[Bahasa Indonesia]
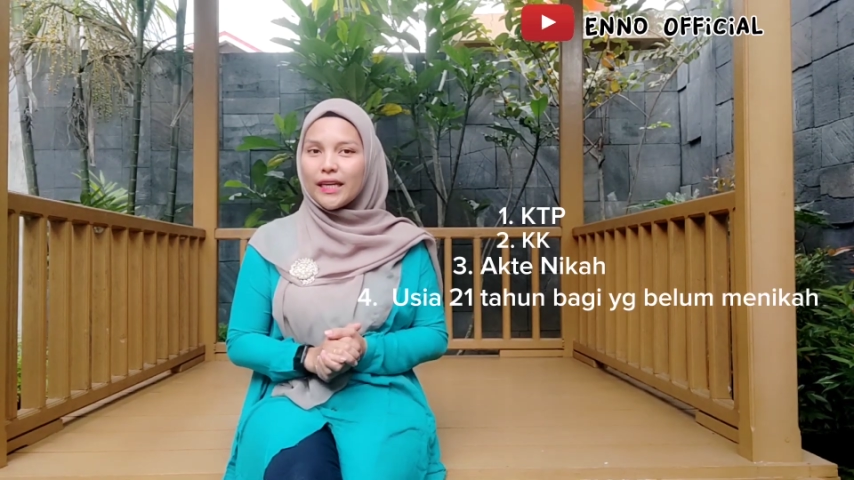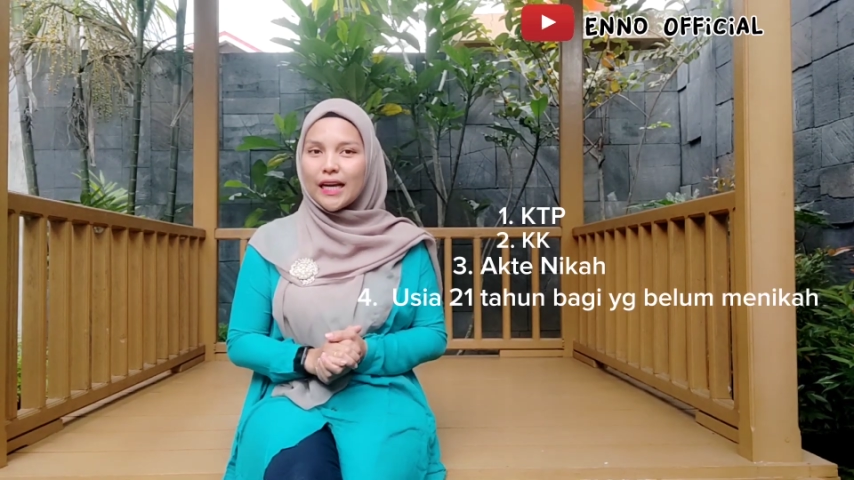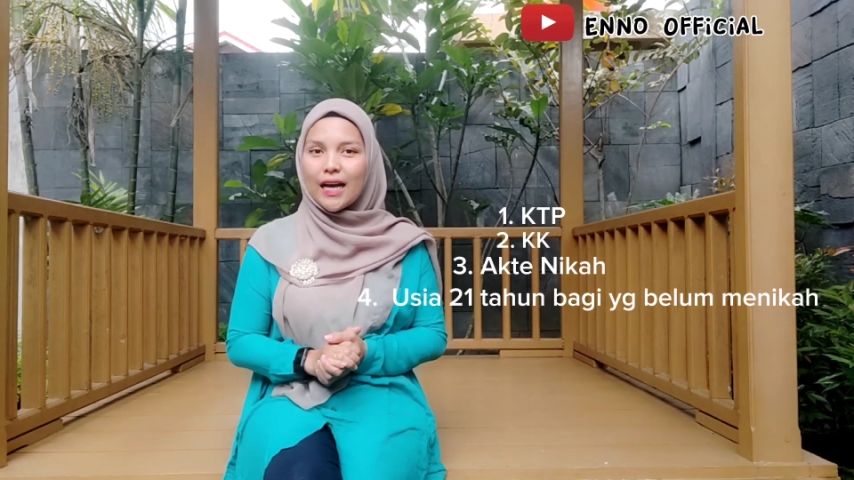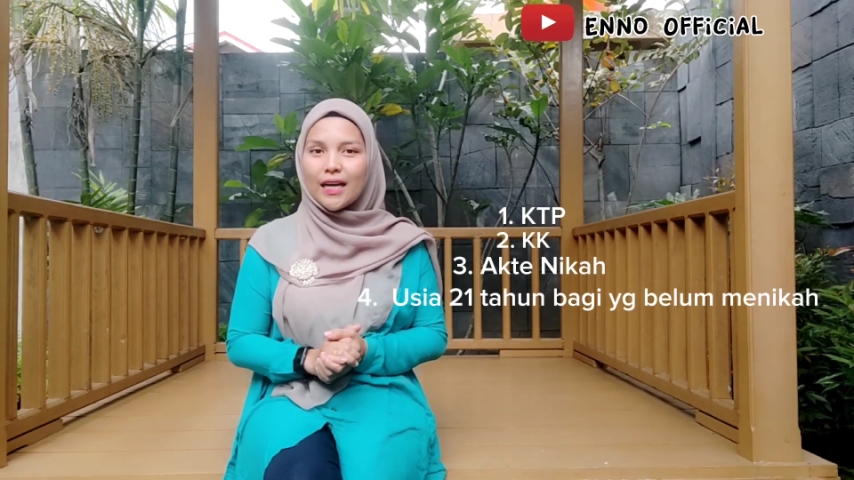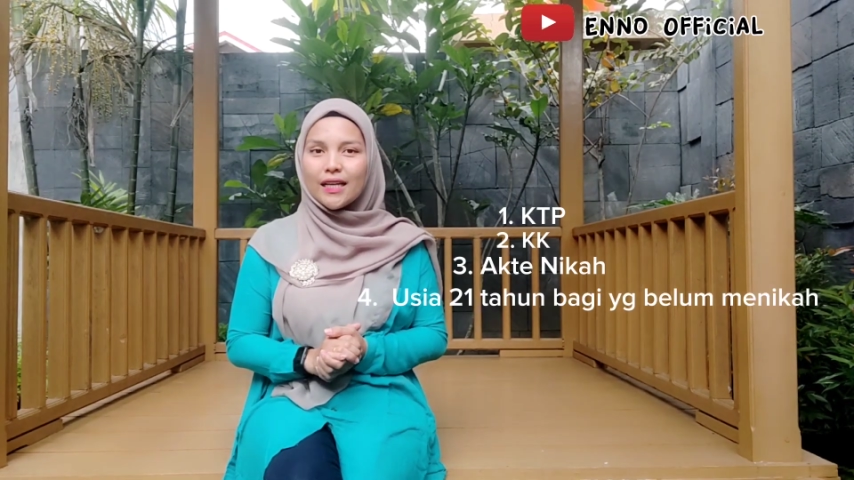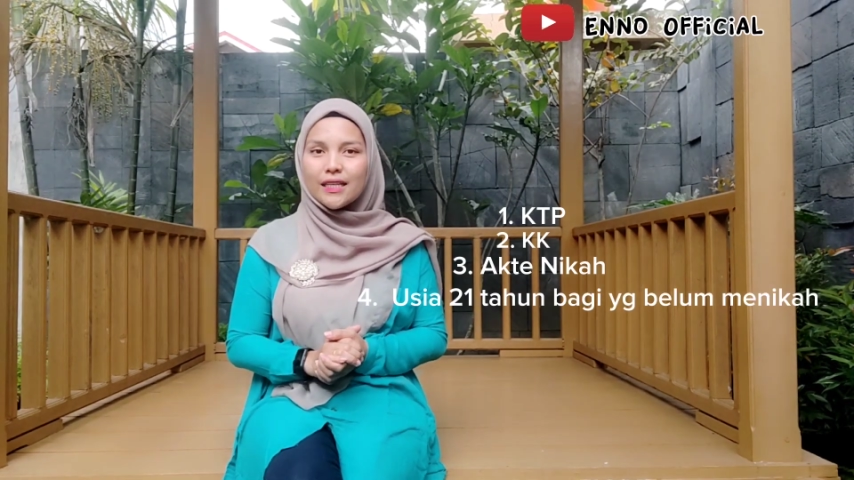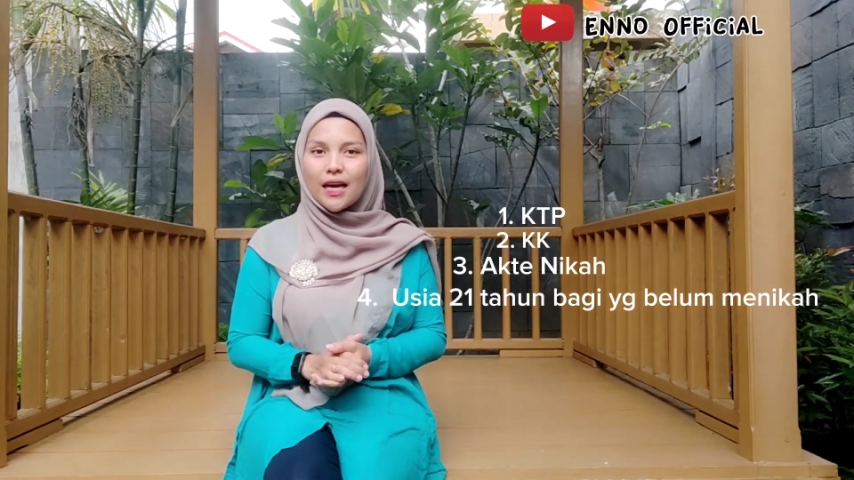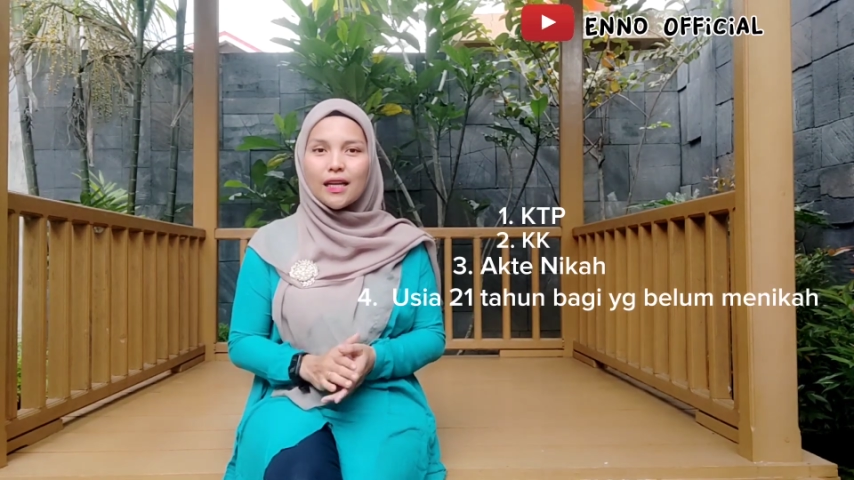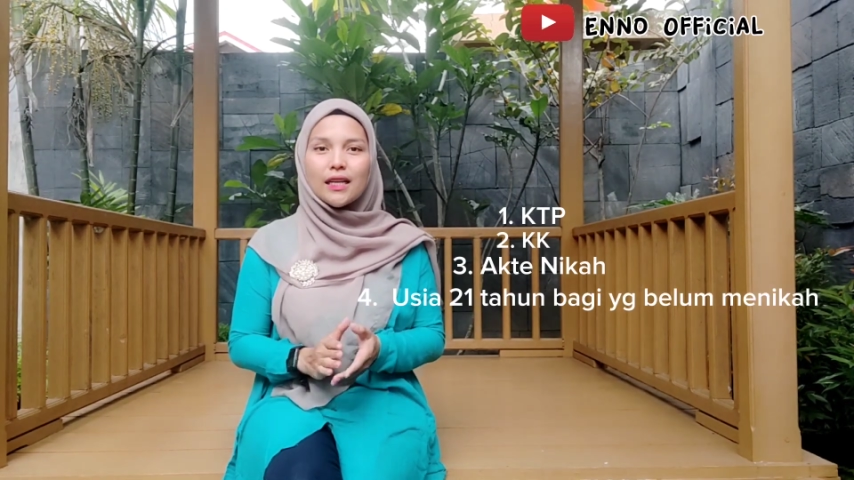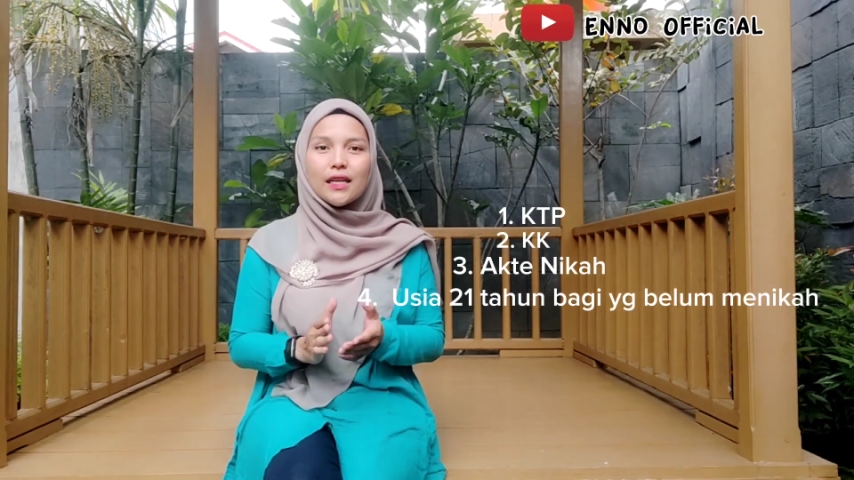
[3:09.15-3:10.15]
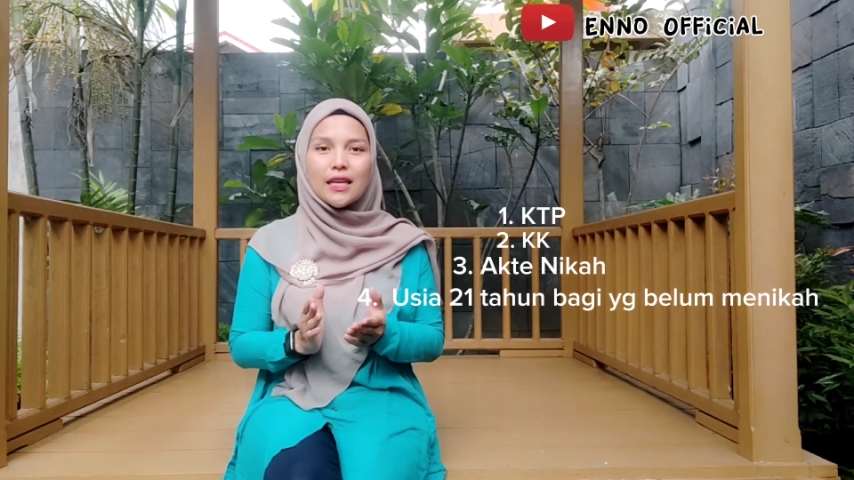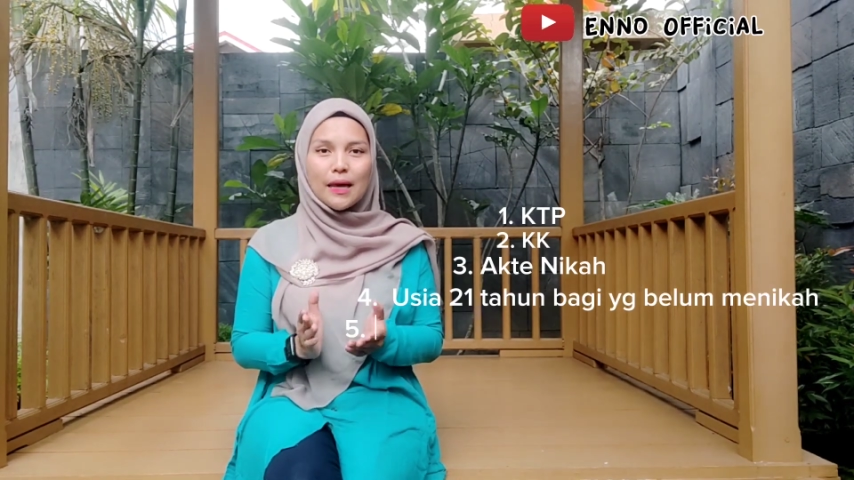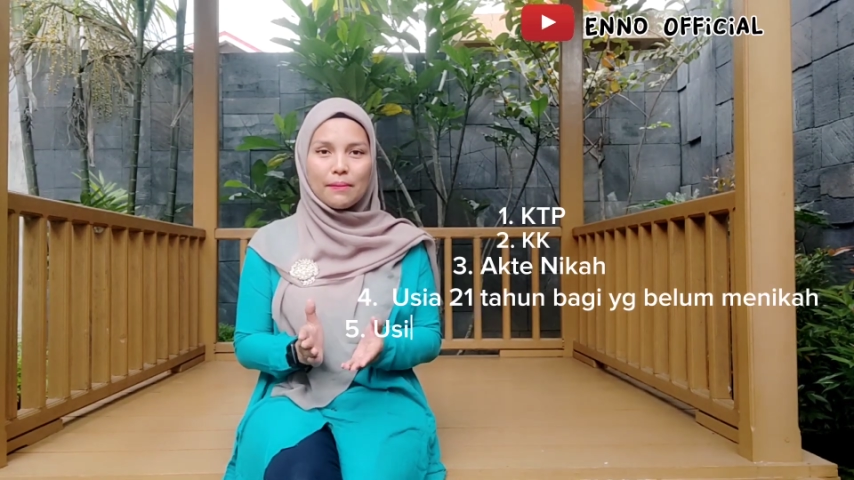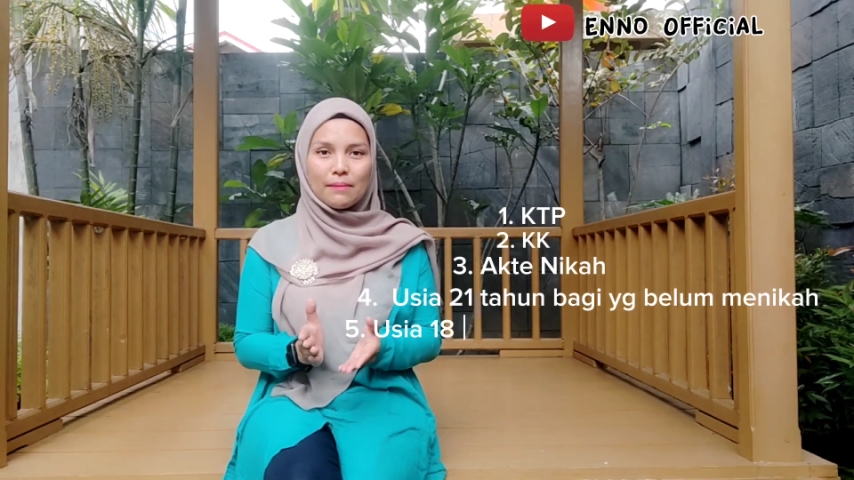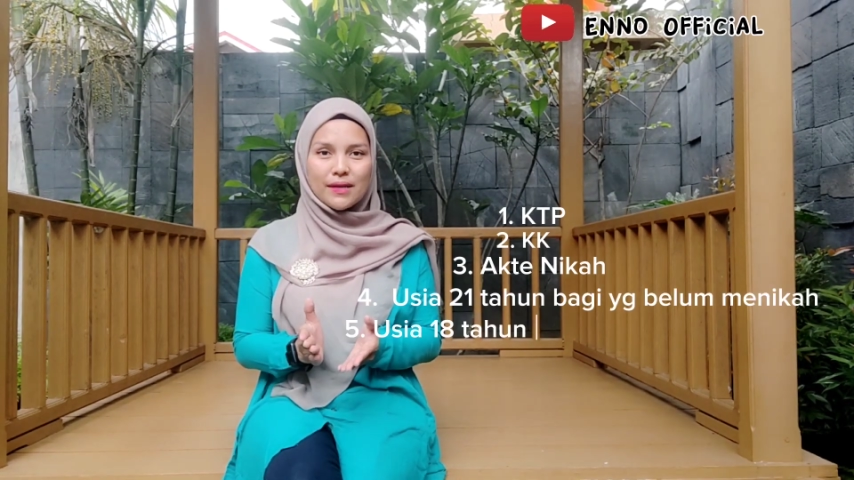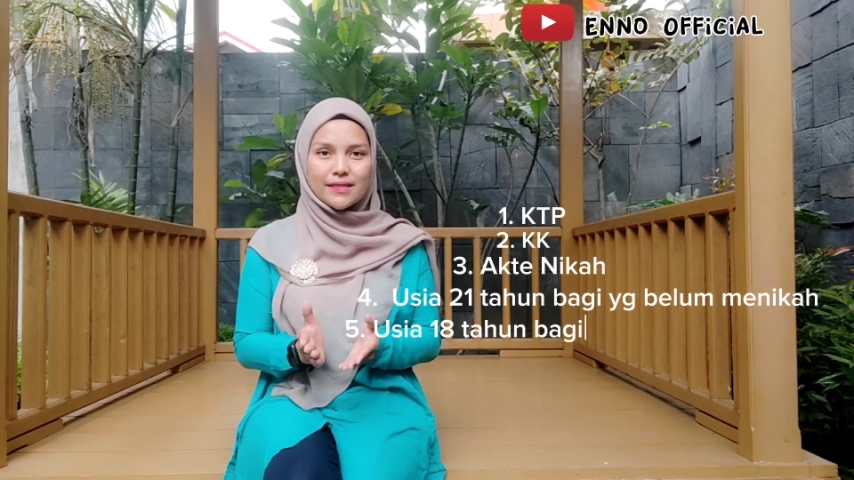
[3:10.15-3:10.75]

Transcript: menikah dan 18